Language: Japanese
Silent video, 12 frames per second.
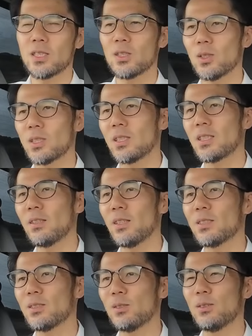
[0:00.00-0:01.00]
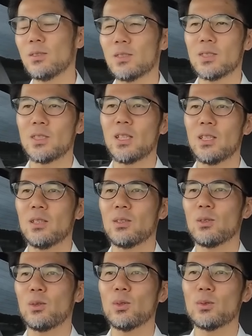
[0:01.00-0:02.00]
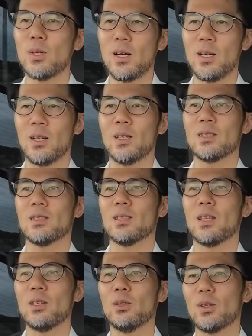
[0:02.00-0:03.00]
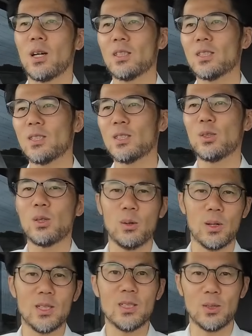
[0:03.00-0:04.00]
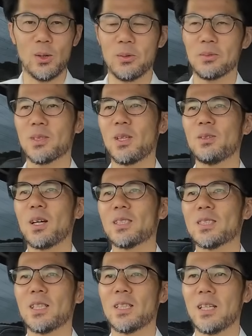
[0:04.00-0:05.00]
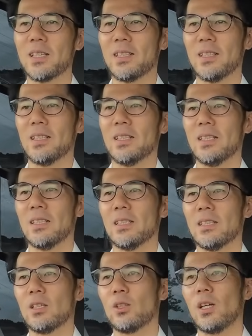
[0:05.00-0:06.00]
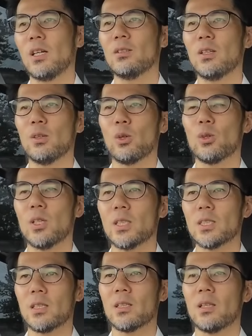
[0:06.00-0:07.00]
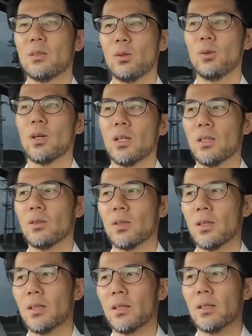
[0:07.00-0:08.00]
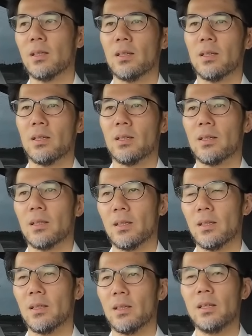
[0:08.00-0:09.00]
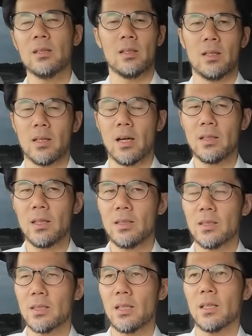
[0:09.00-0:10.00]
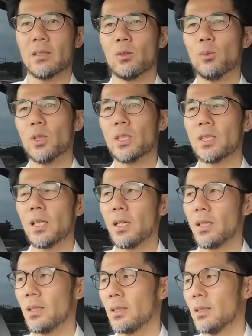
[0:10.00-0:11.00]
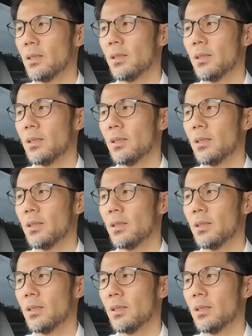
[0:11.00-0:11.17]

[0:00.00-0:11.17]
達として参列するついでに撮るわっていう感じにしといた方がいいぞっていう感じでねなのである程度こなれちゃってる方がいいんで、えー、え簡単にさ友達が